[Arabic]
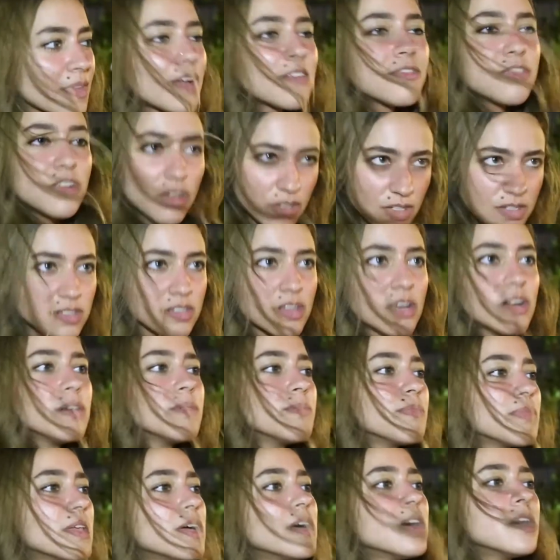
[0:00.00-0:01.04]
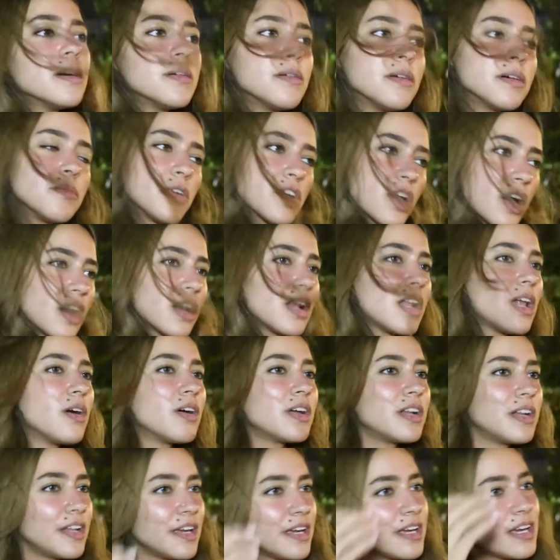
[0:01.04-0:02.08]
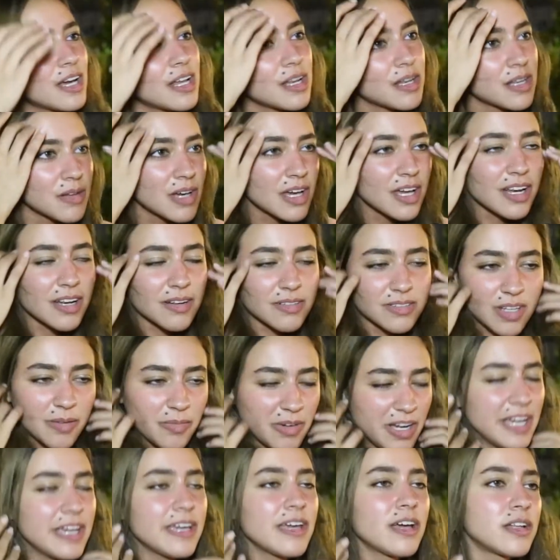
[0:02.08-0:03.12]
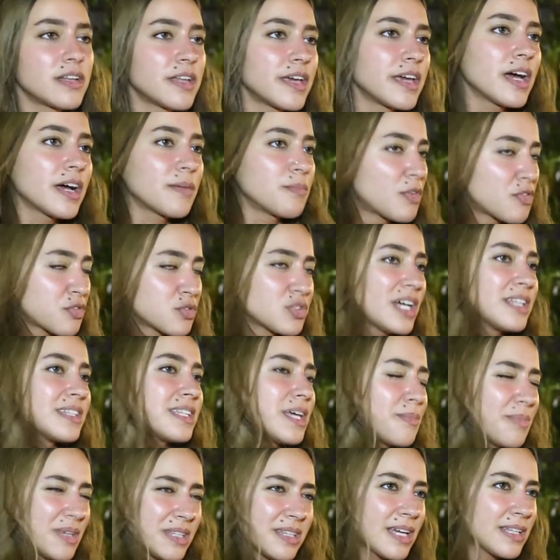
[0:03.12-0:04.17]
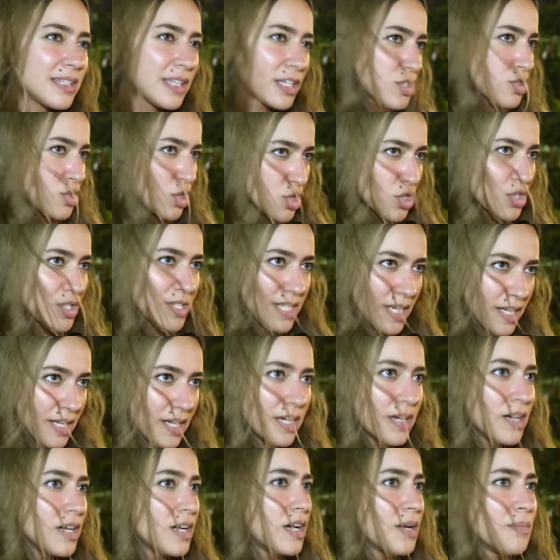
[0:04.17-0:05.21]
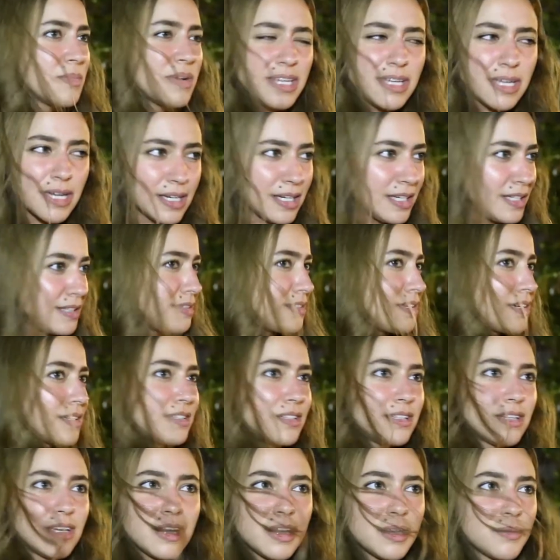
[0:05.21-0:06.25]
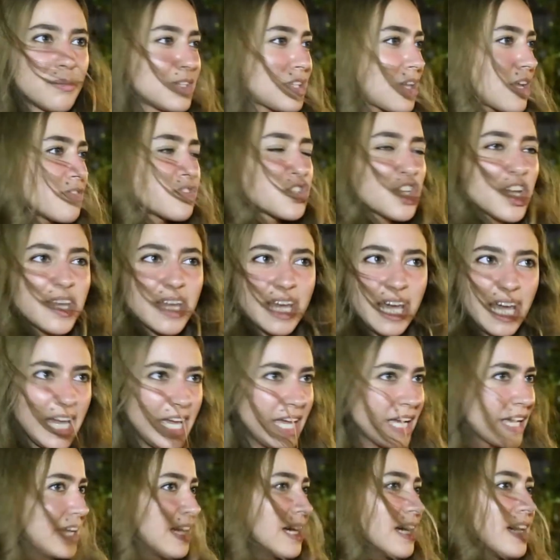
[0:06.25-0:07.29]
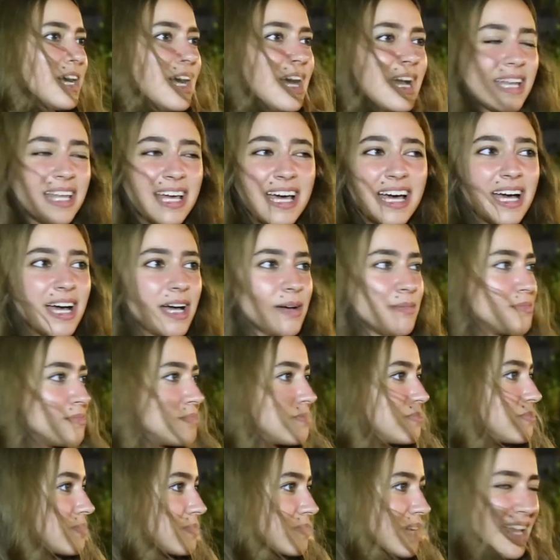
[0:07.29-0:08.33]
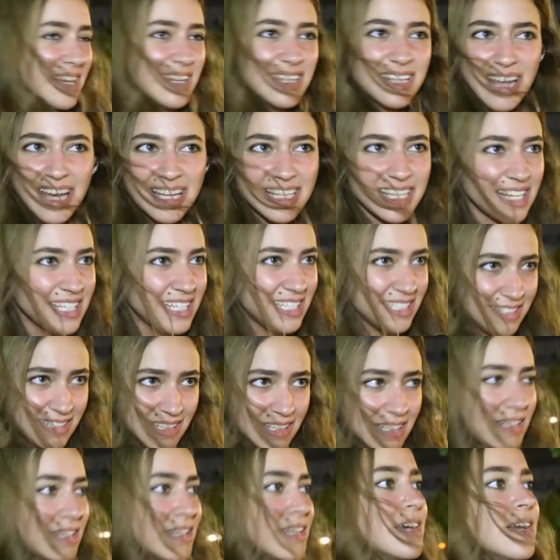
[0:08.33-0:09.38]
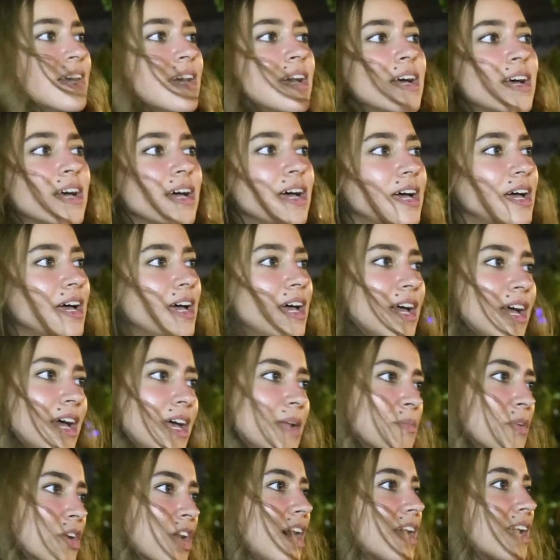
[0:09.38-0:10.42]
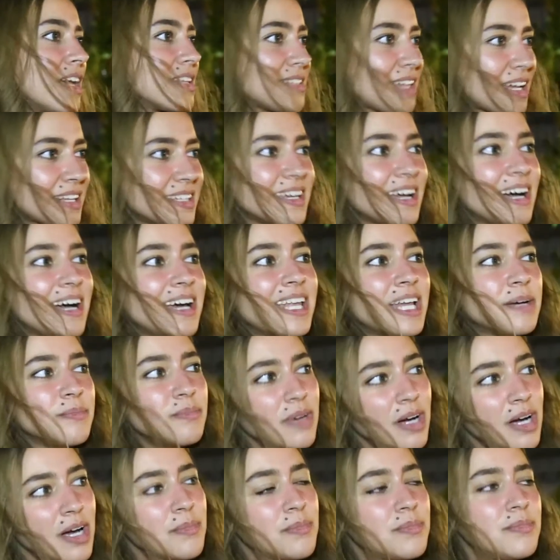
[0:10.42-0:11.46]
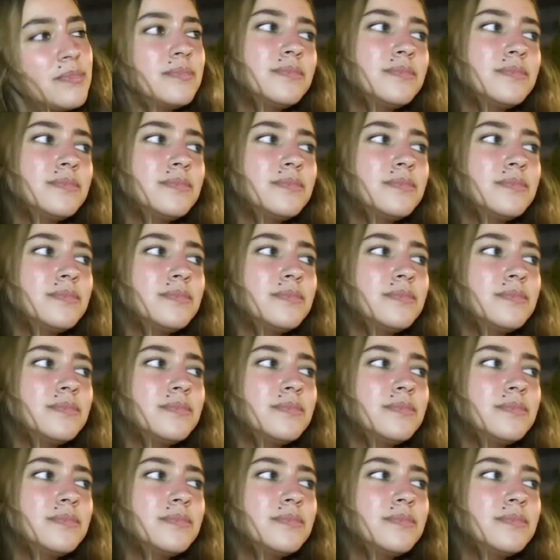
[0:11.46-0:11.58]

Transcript: في القصة المرحلة الأولانية الطبيعية إن هي المفروض عندها بنت عندها 16 سنة بريئة جدا آه، ما تعرفش أي حاجة أهلها خانقين عليها جدا المرحلة الثانية لما